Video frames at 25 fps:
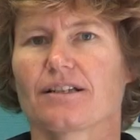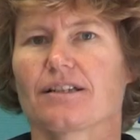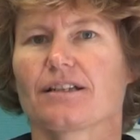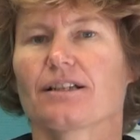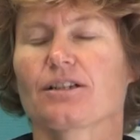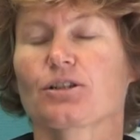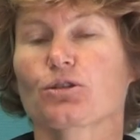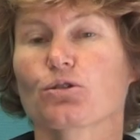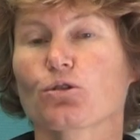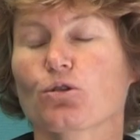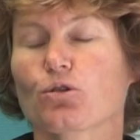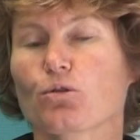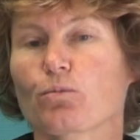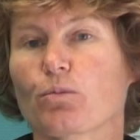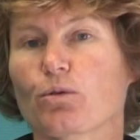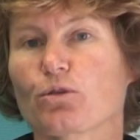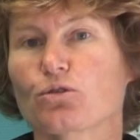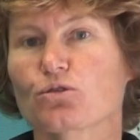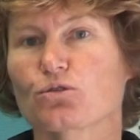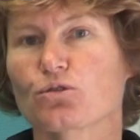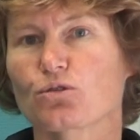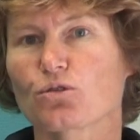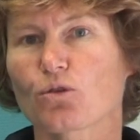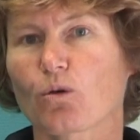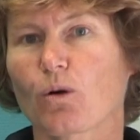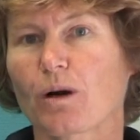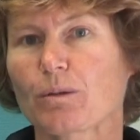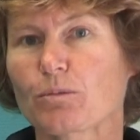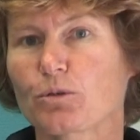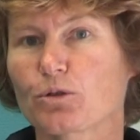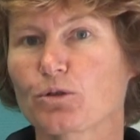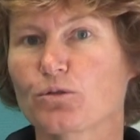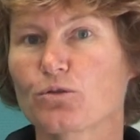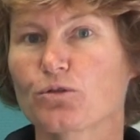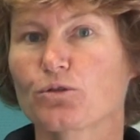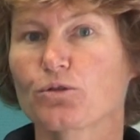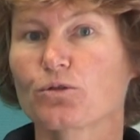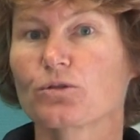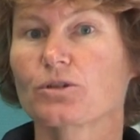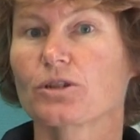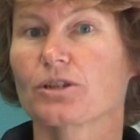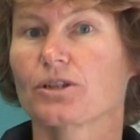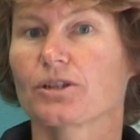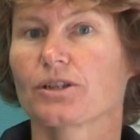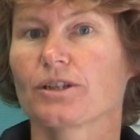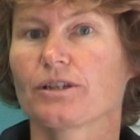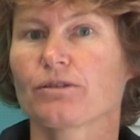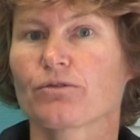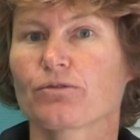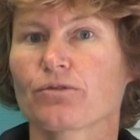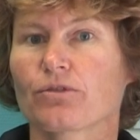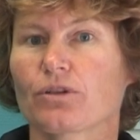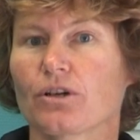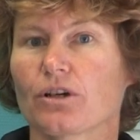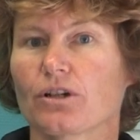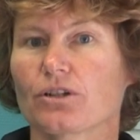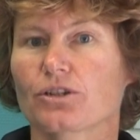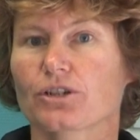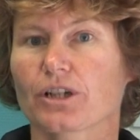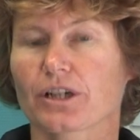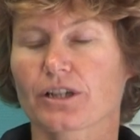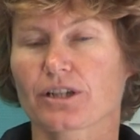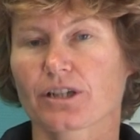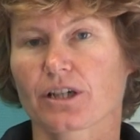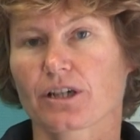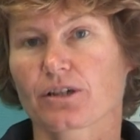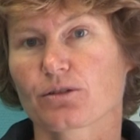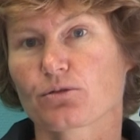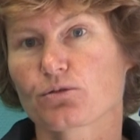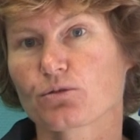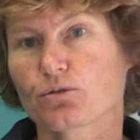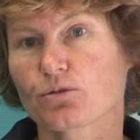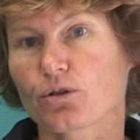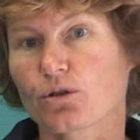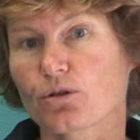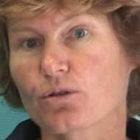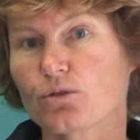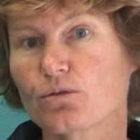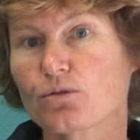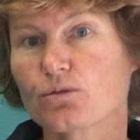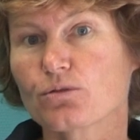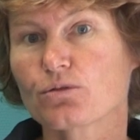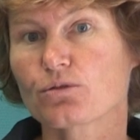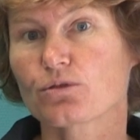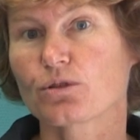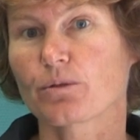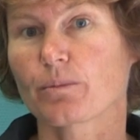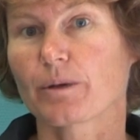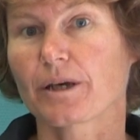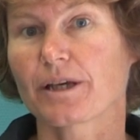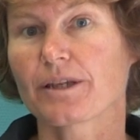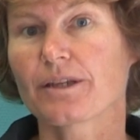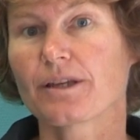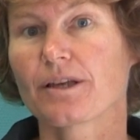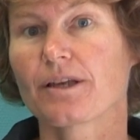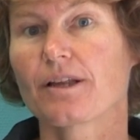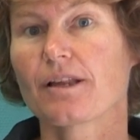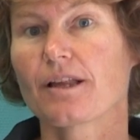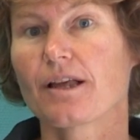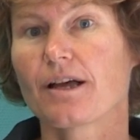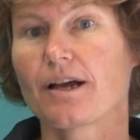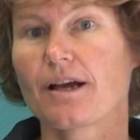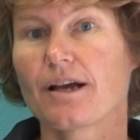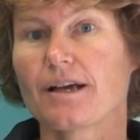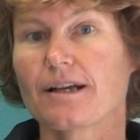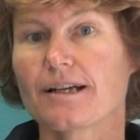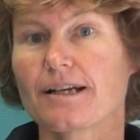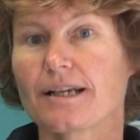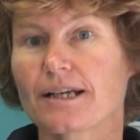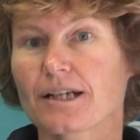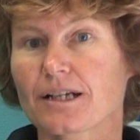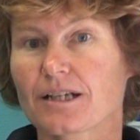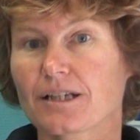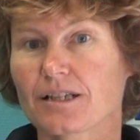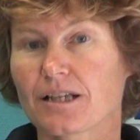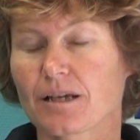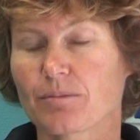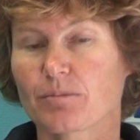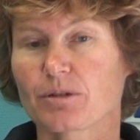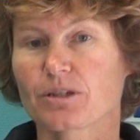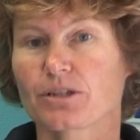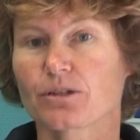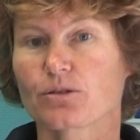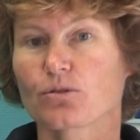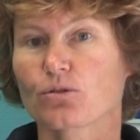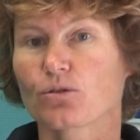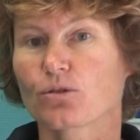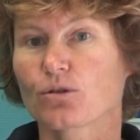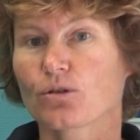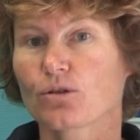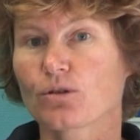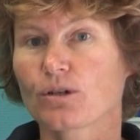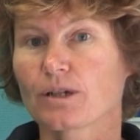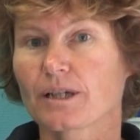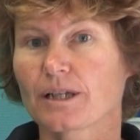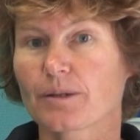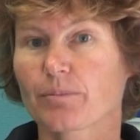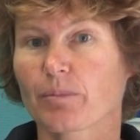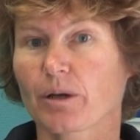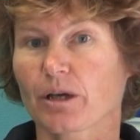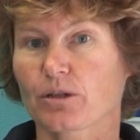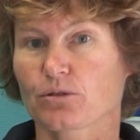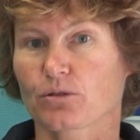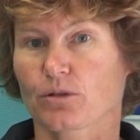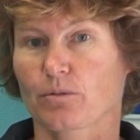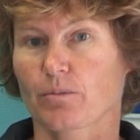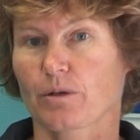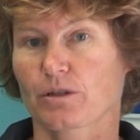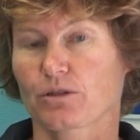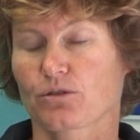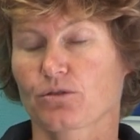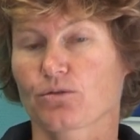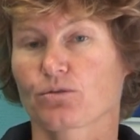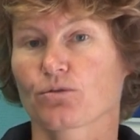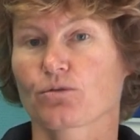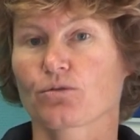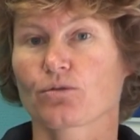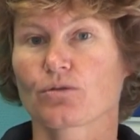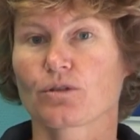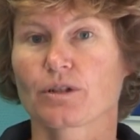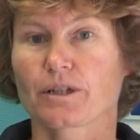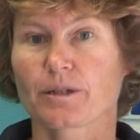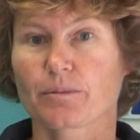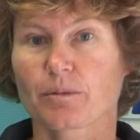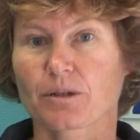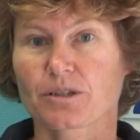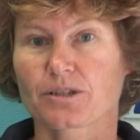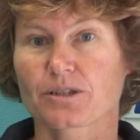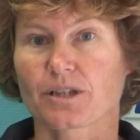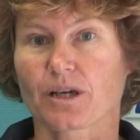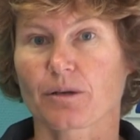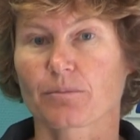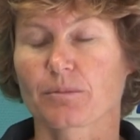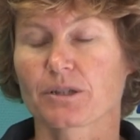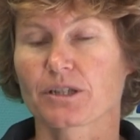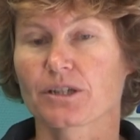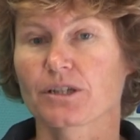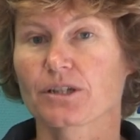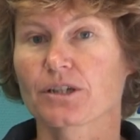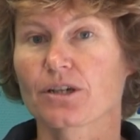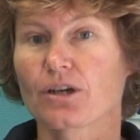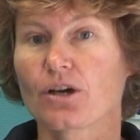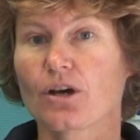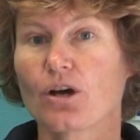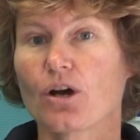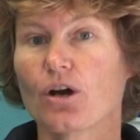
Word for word: Il se compose de trois modules successifs, chacun dure une semaine, les clés de la météo, les perturbations, les brises thermiques.